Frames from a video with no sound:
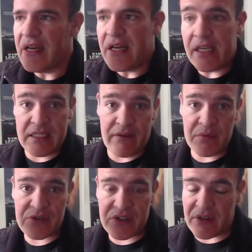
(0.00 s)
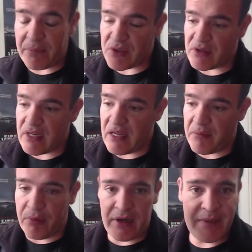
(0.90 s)
y sabemos que es una persona
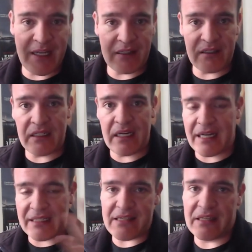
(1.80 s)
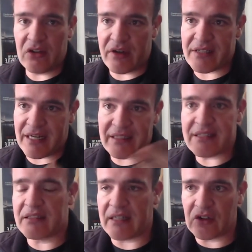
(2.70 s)
polémica, tiene grandes seguidores, grandes
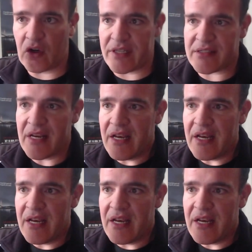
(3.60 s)
detractores,